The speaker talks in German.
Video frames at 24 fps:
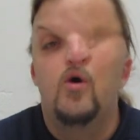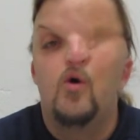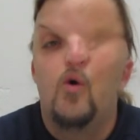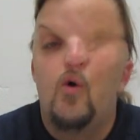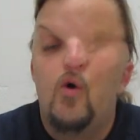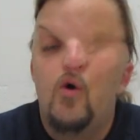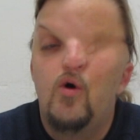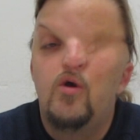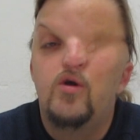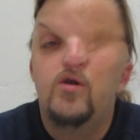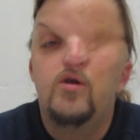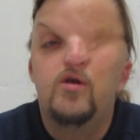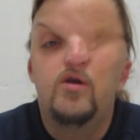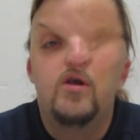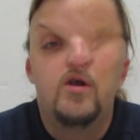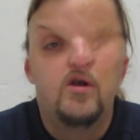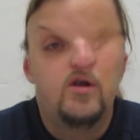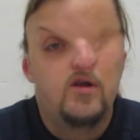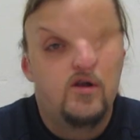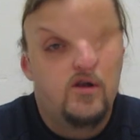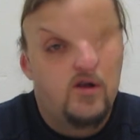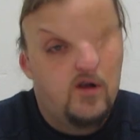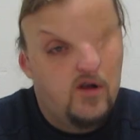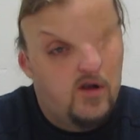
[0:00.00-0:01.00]
Und
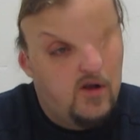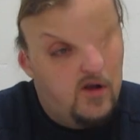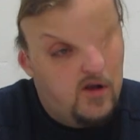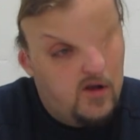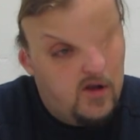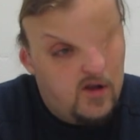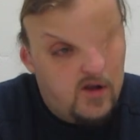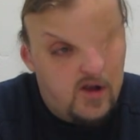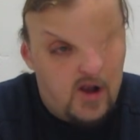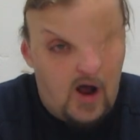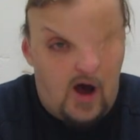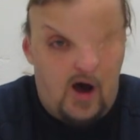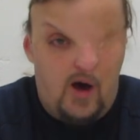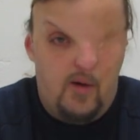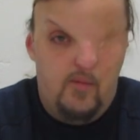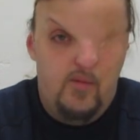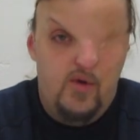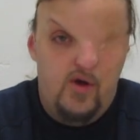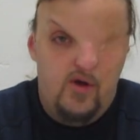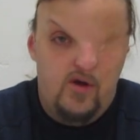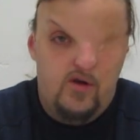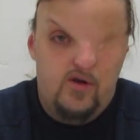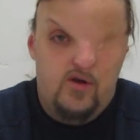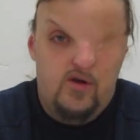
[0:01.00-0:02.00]

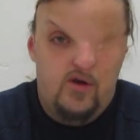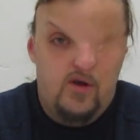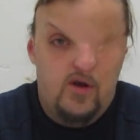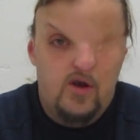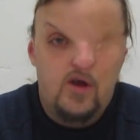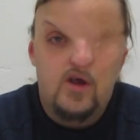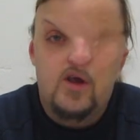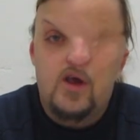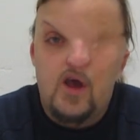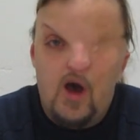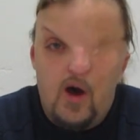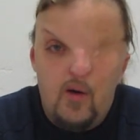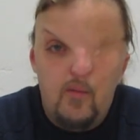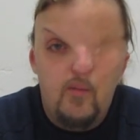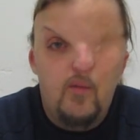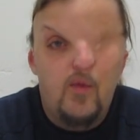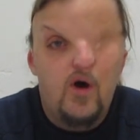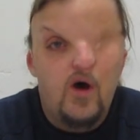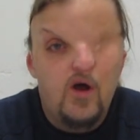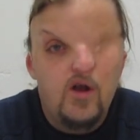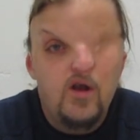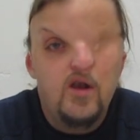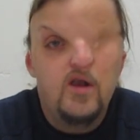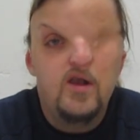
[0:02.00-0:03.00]
damit kann
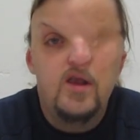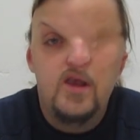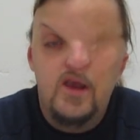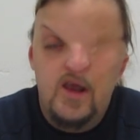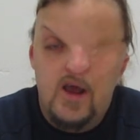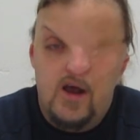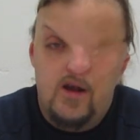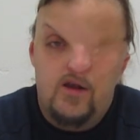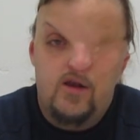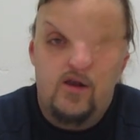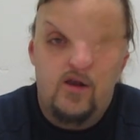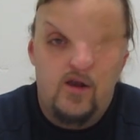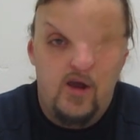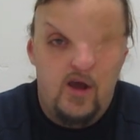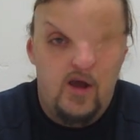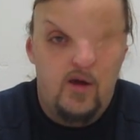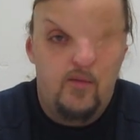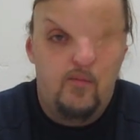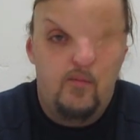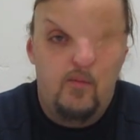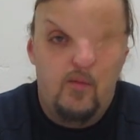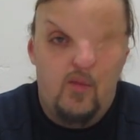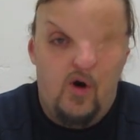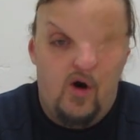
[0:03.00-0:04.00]
man jetzt
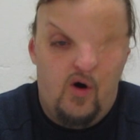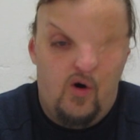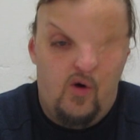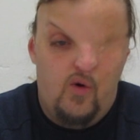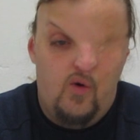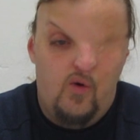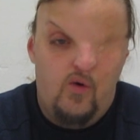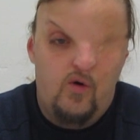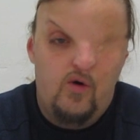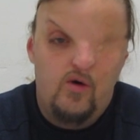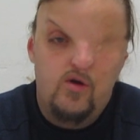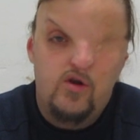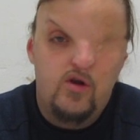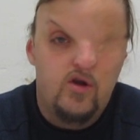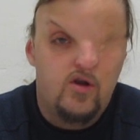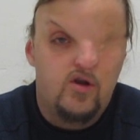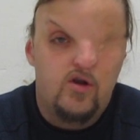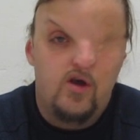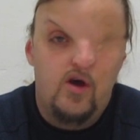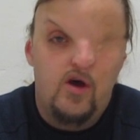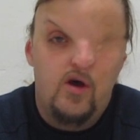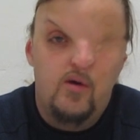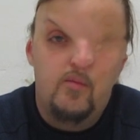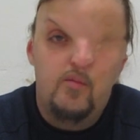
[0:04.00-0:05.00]
eben auch
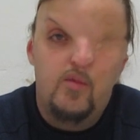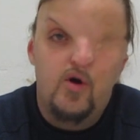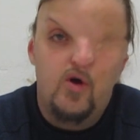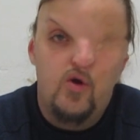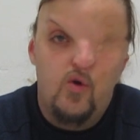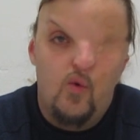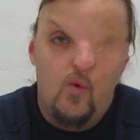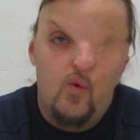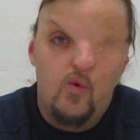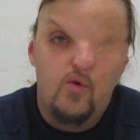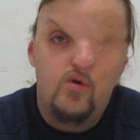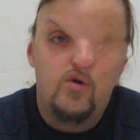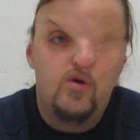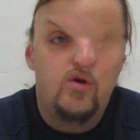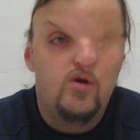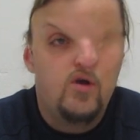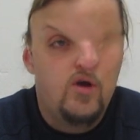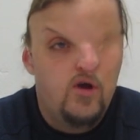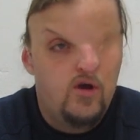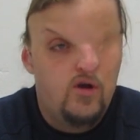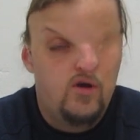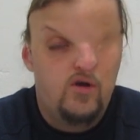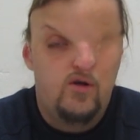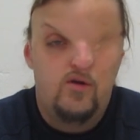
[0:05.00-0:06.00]
diese Embryonen
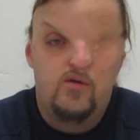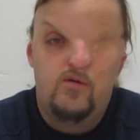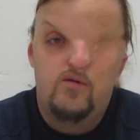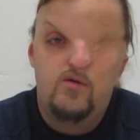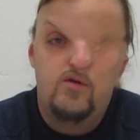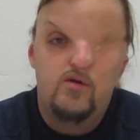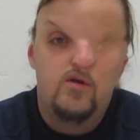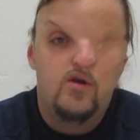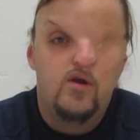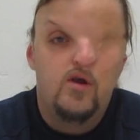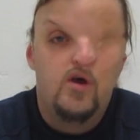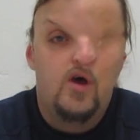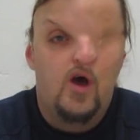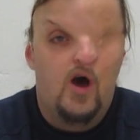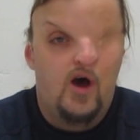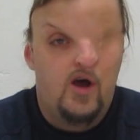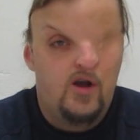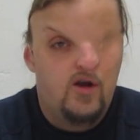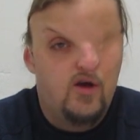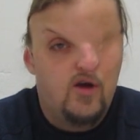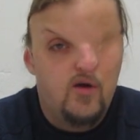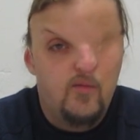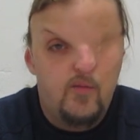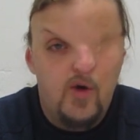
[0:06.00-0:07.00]
in
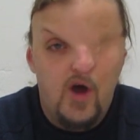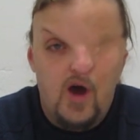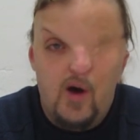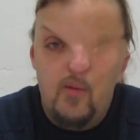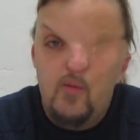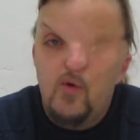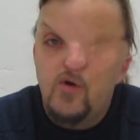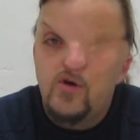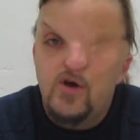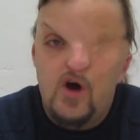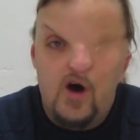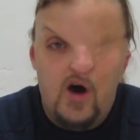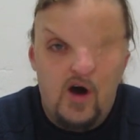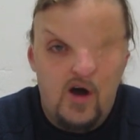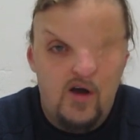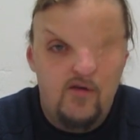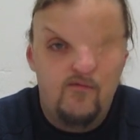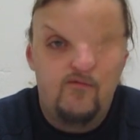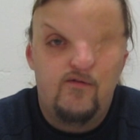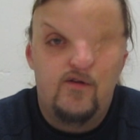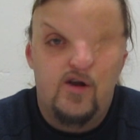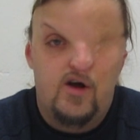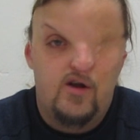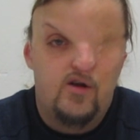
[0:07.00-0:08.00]
eine Gebärmutter
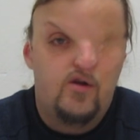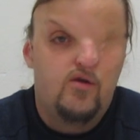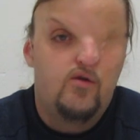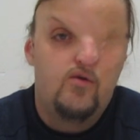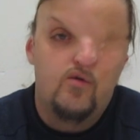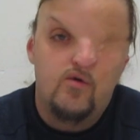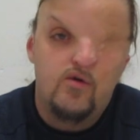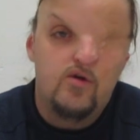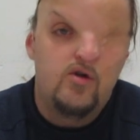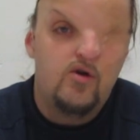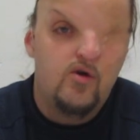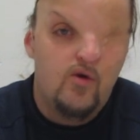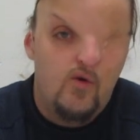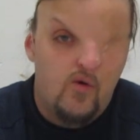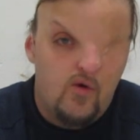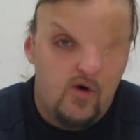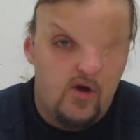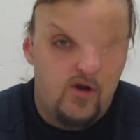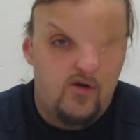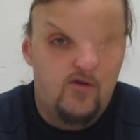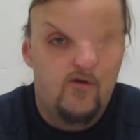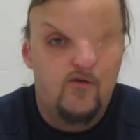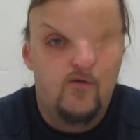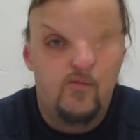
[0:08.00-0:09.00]
einpflanzen und
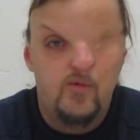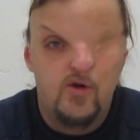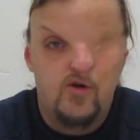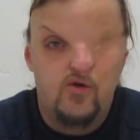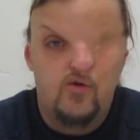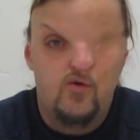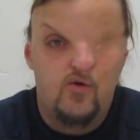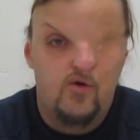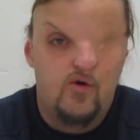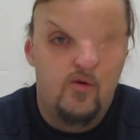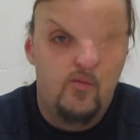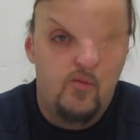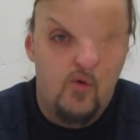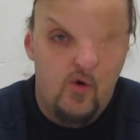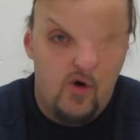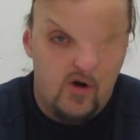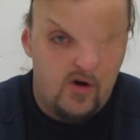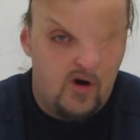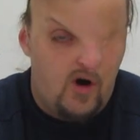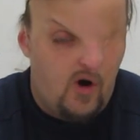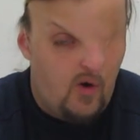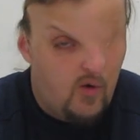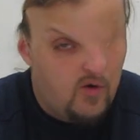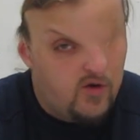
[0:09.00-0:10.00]
theoretisch bis zur
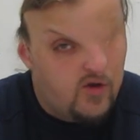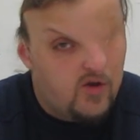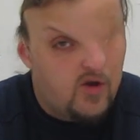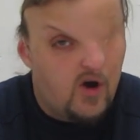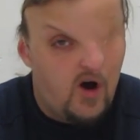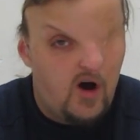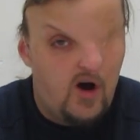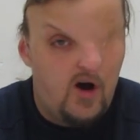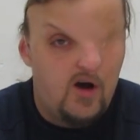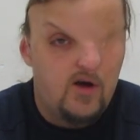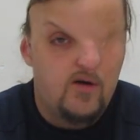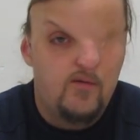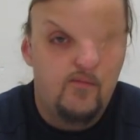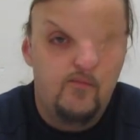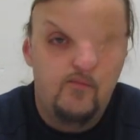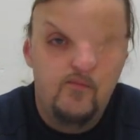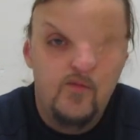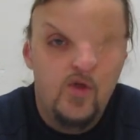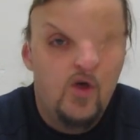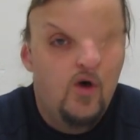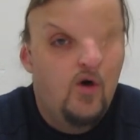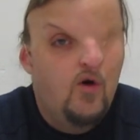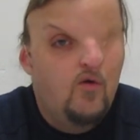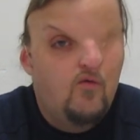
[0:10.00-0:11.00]
Geburt austragen,
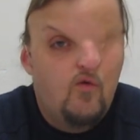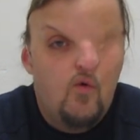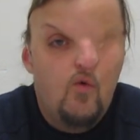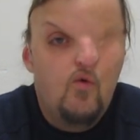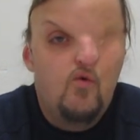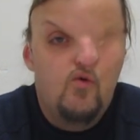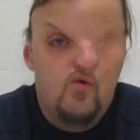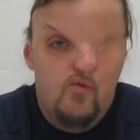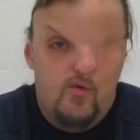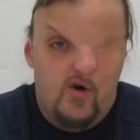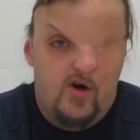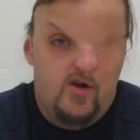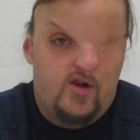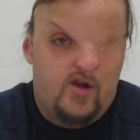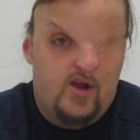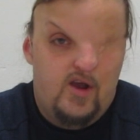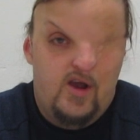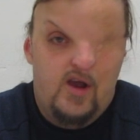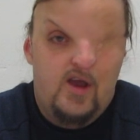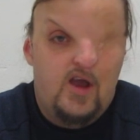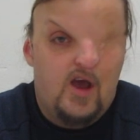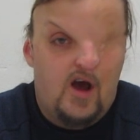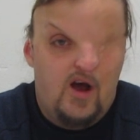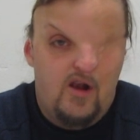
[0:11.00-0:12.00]
worüber
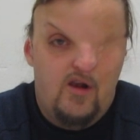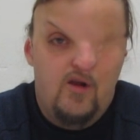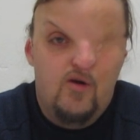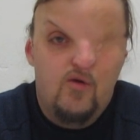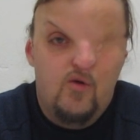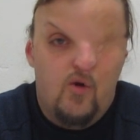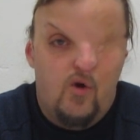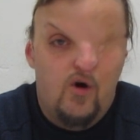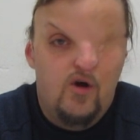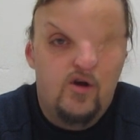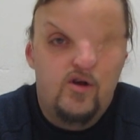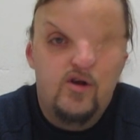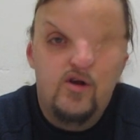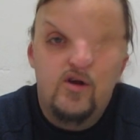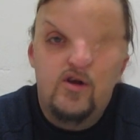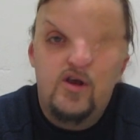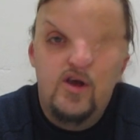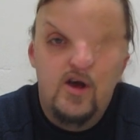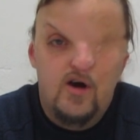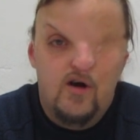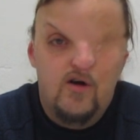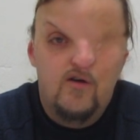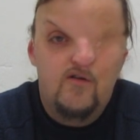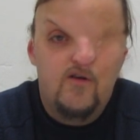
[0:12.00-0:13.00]
sich alle Leute
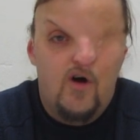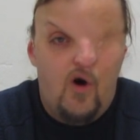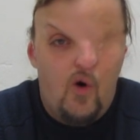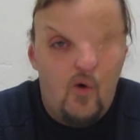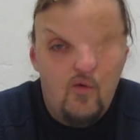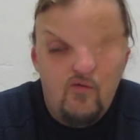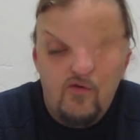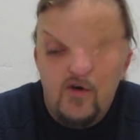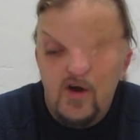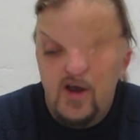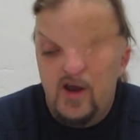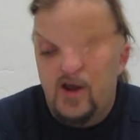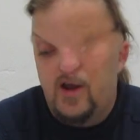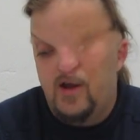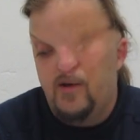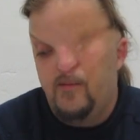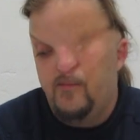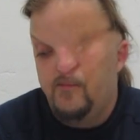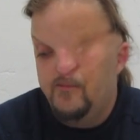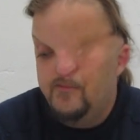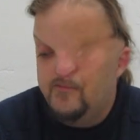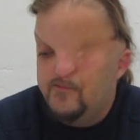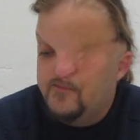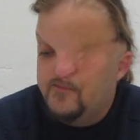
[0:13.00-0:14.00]
tierisch aufregen.